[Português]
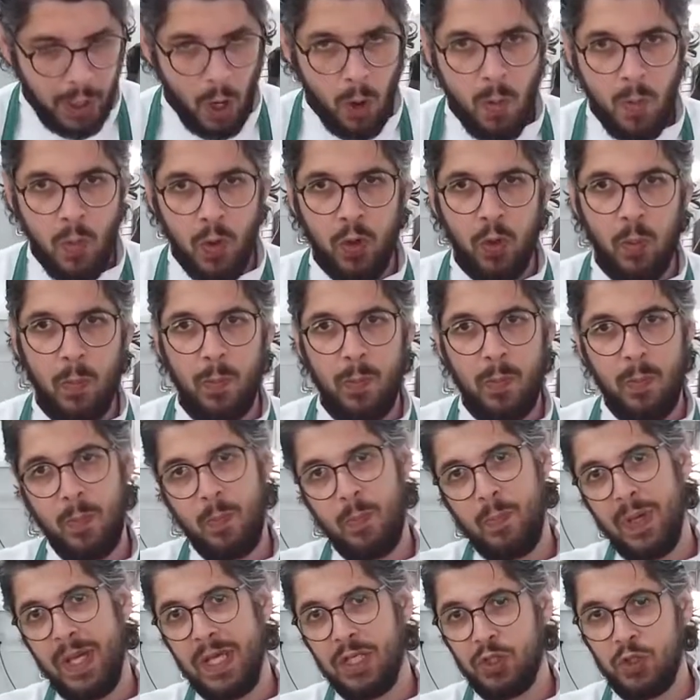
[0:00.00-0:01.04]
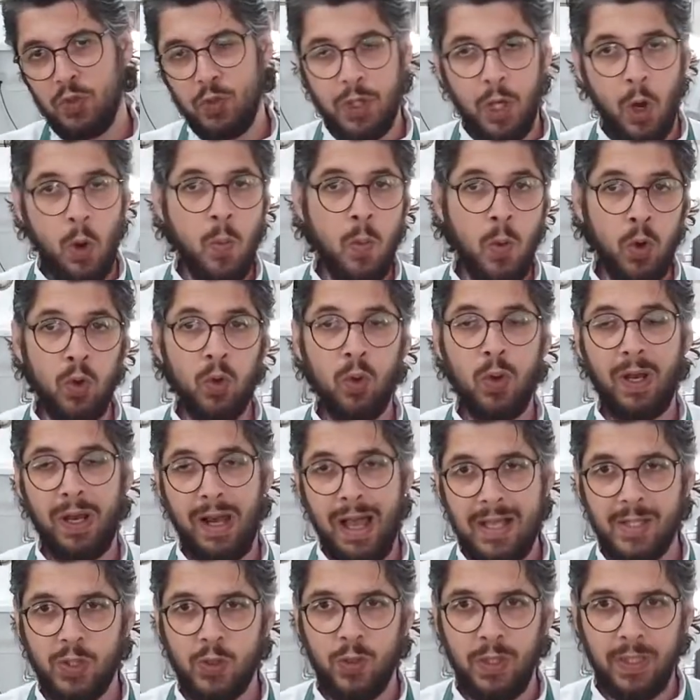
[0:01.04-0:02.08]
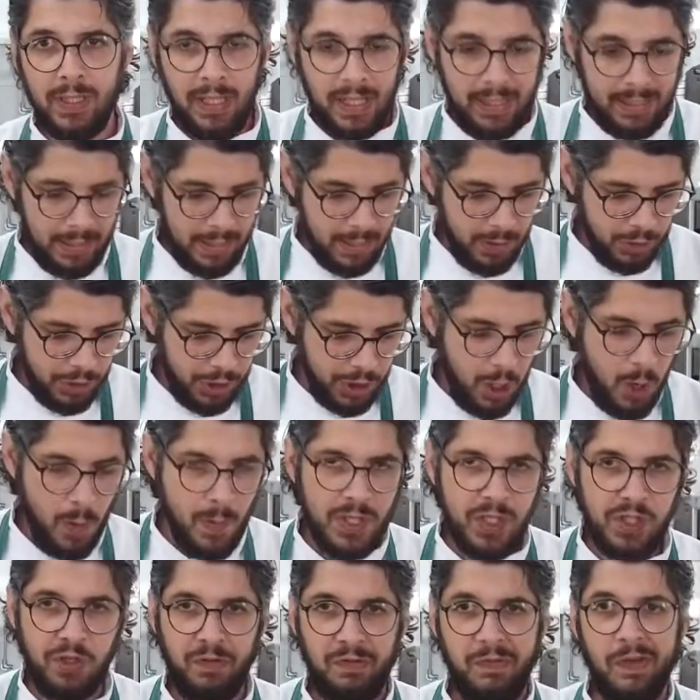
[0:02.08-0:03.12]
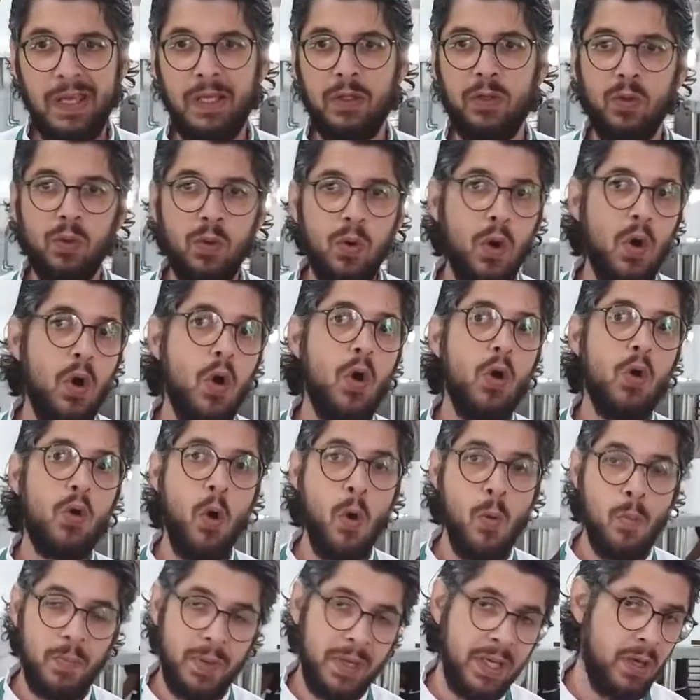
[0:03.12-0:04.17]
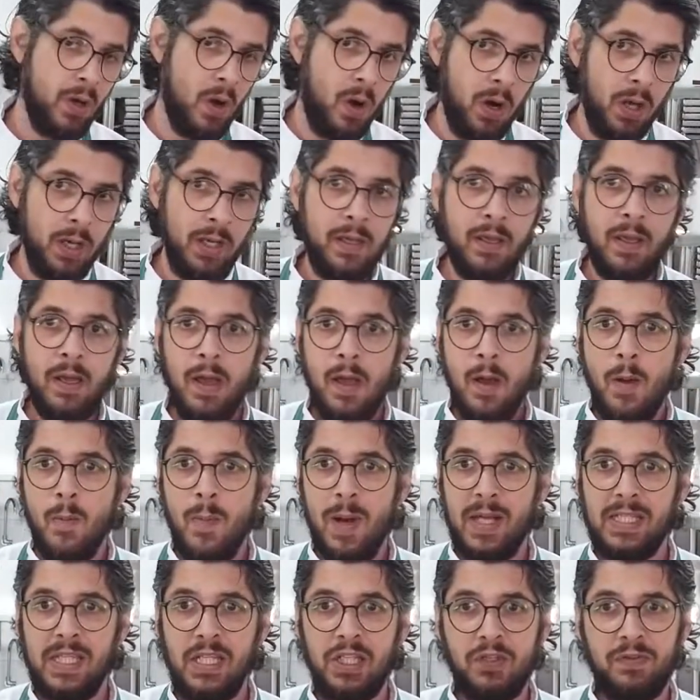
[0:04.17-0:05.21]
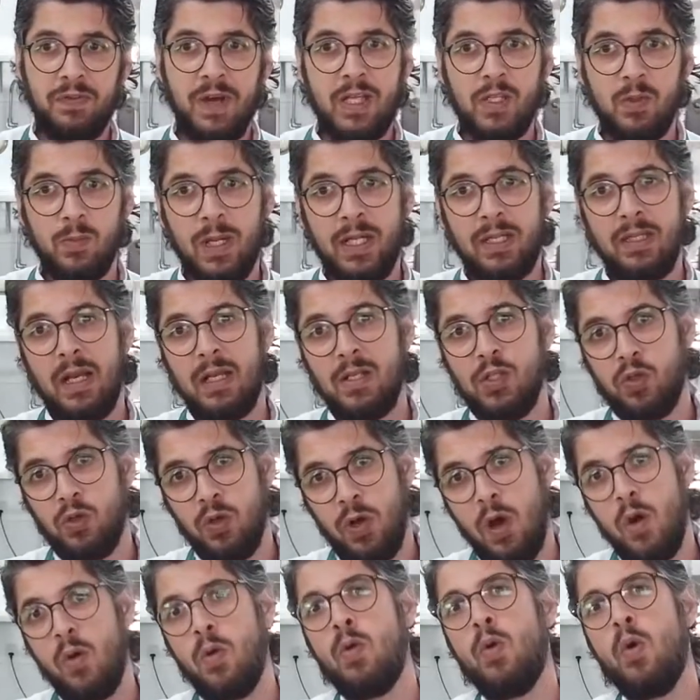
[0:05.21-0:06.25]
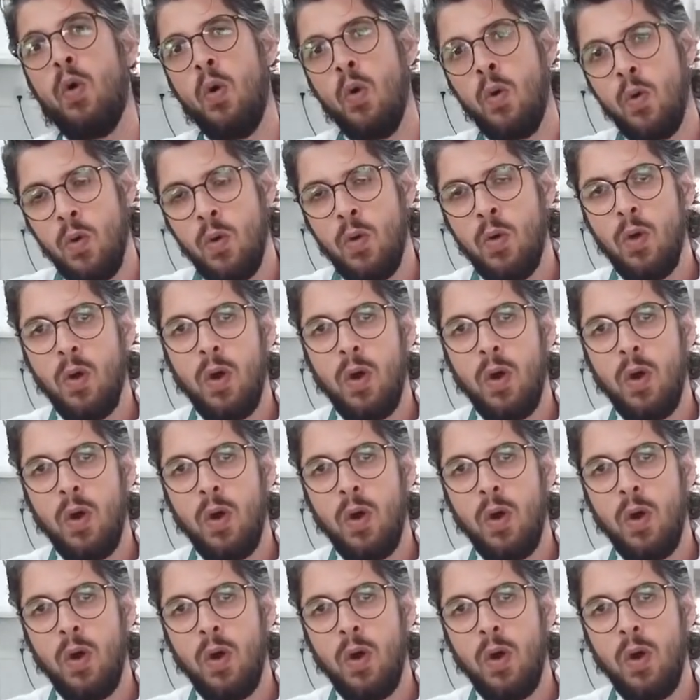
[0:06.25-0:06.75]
que é um molho pesto, que é um molho clássico italiano, geralmente feito com pinhole, mas a gente faz uma tradicional com